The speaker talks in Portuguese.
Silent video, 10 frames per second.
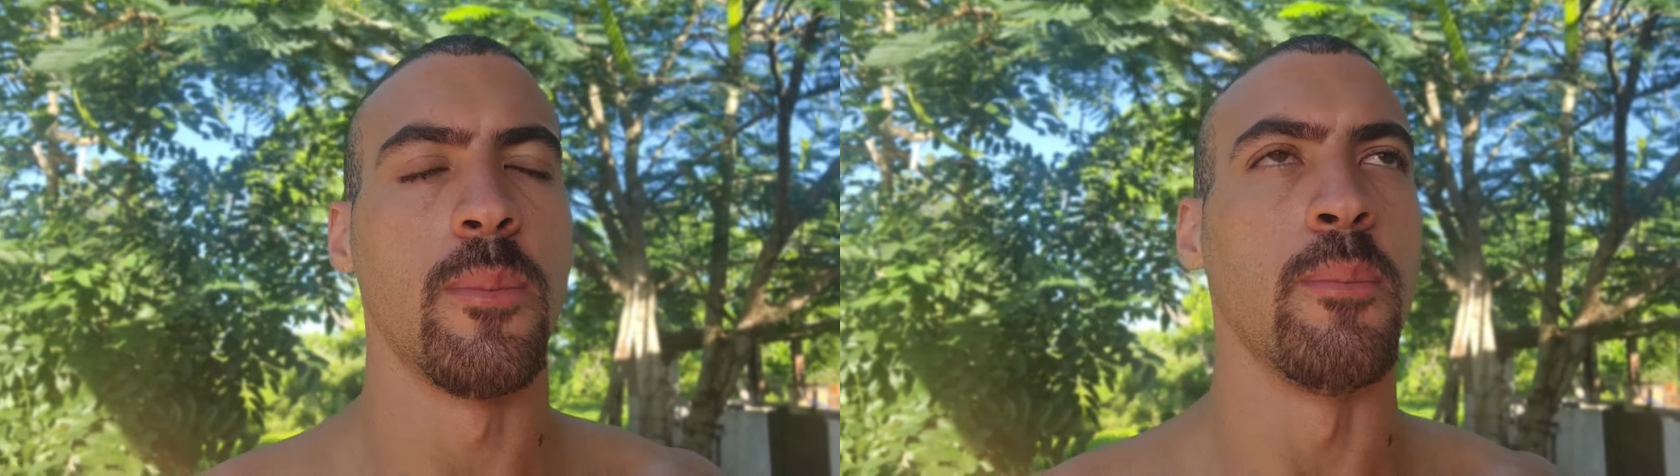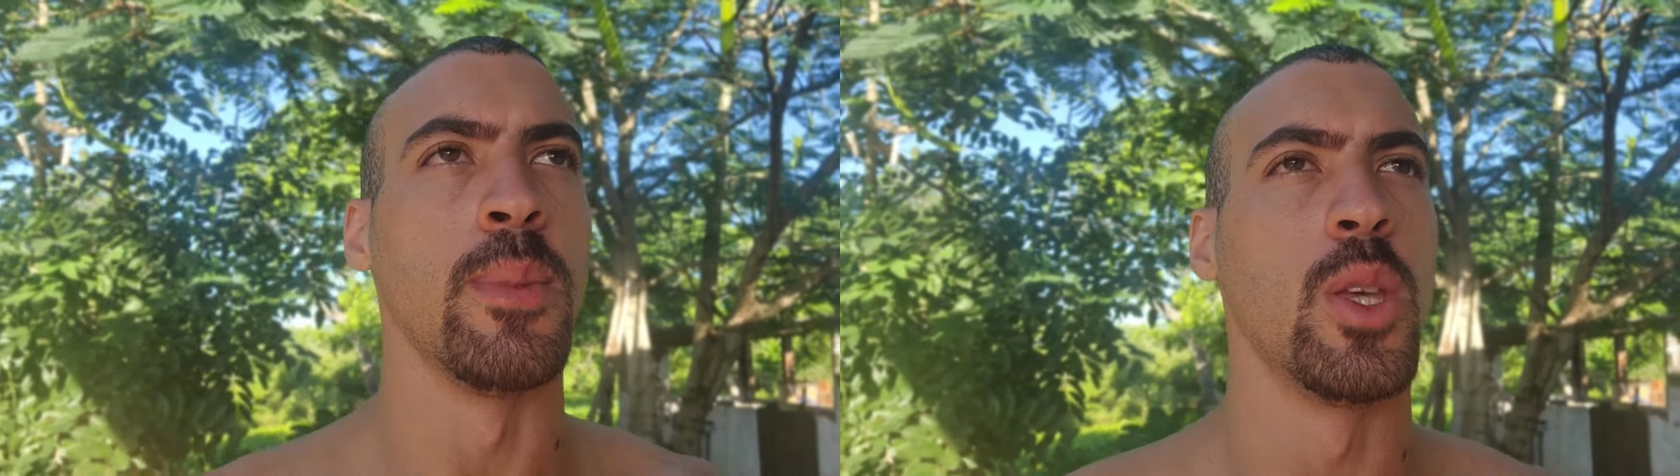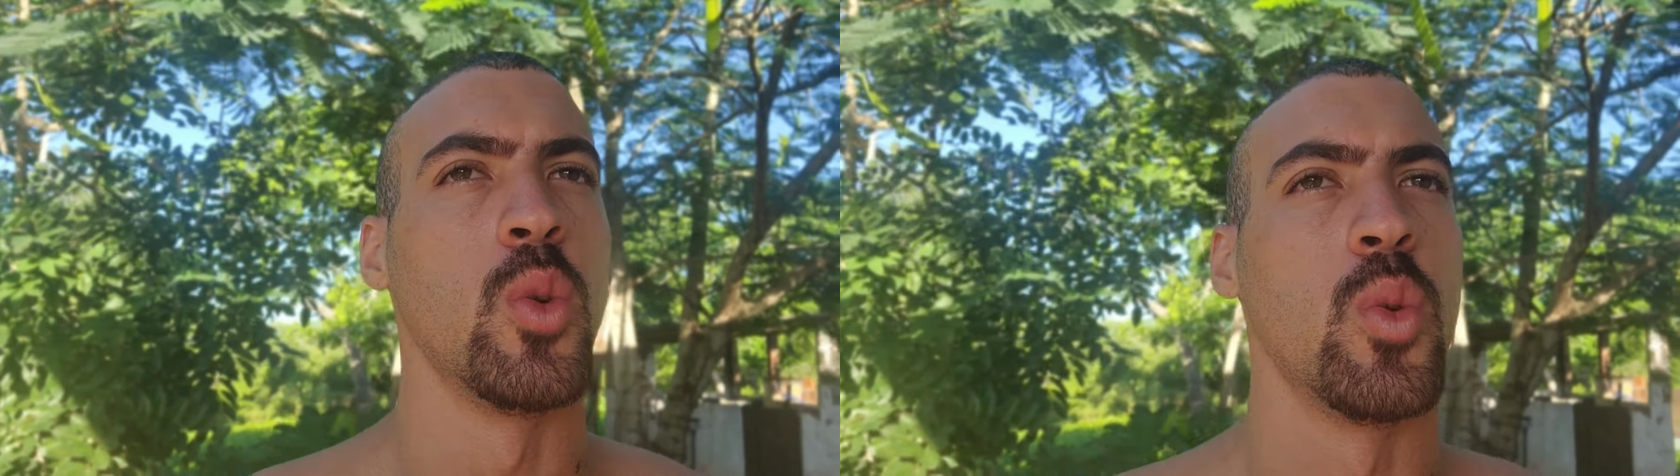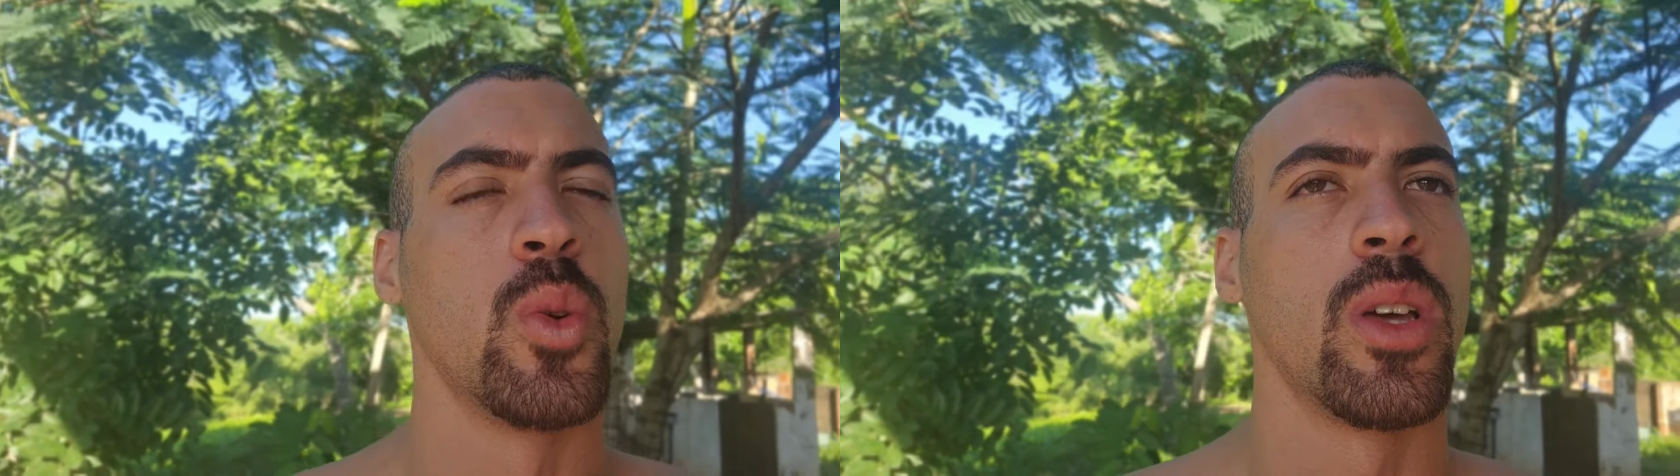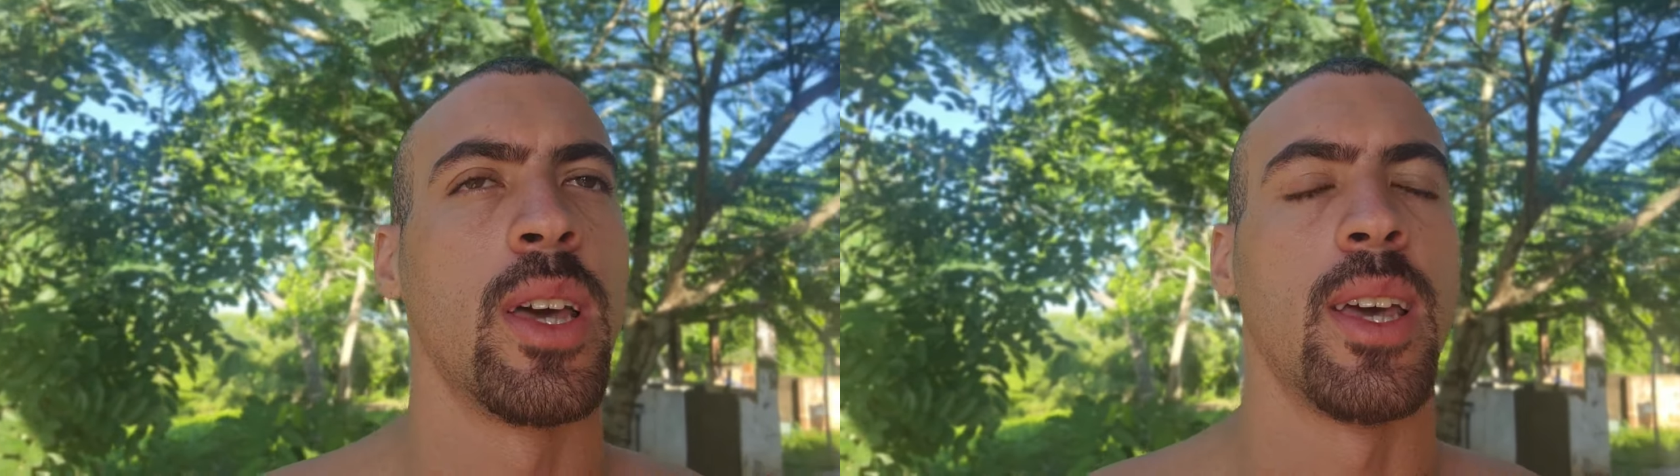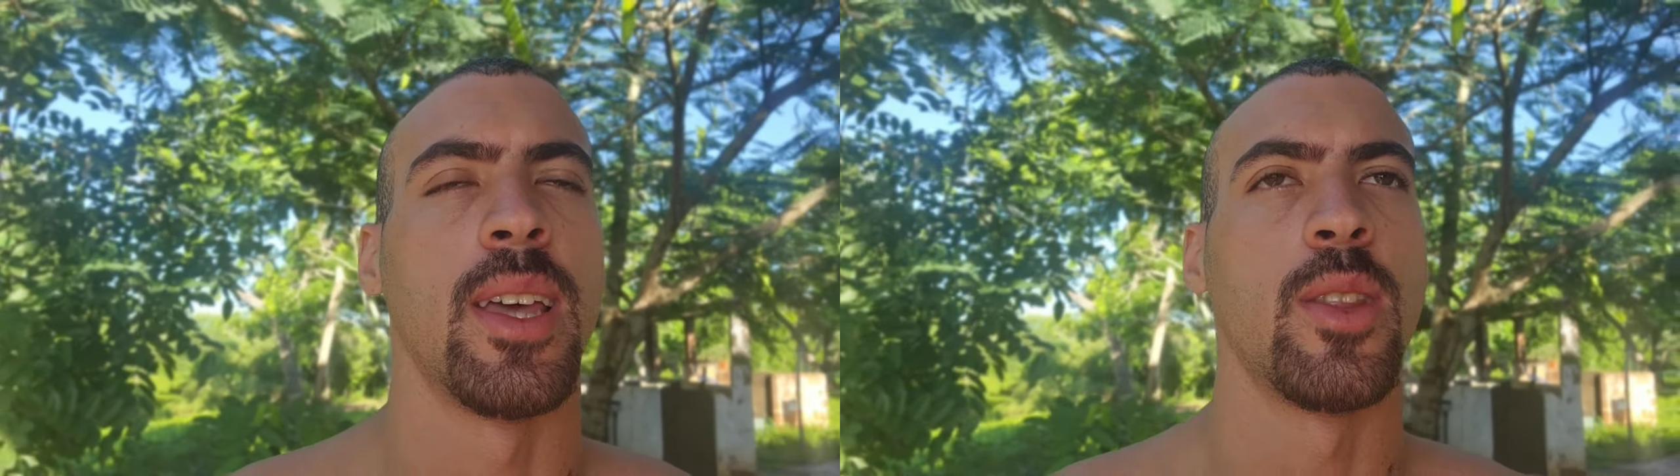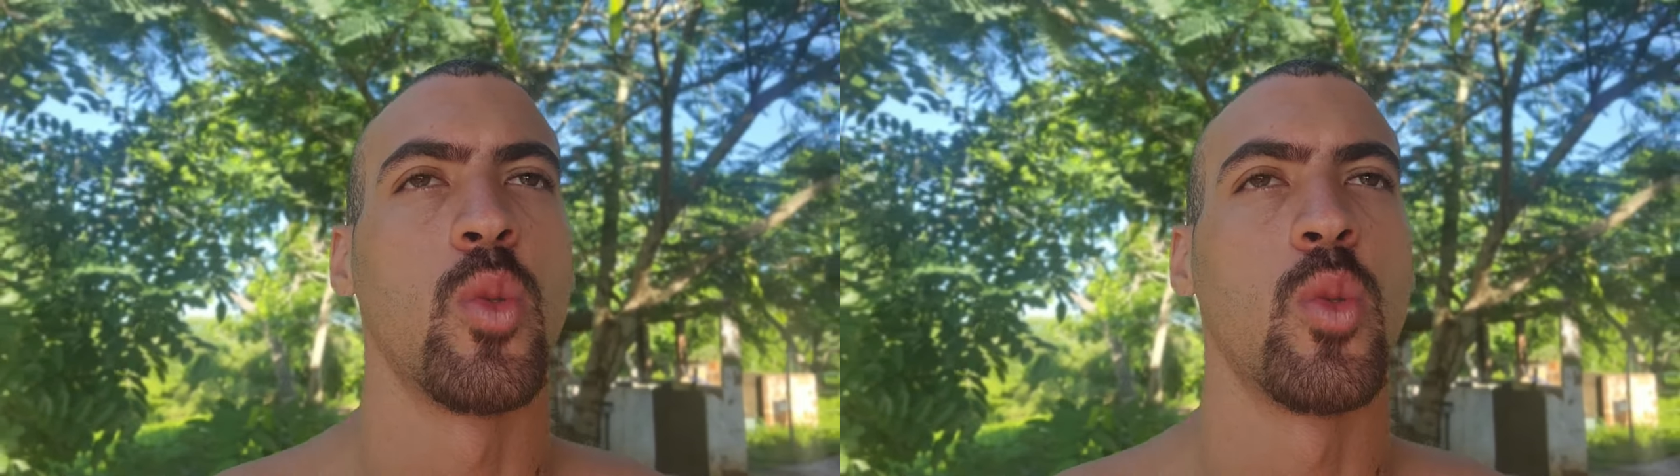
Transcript: mil, é,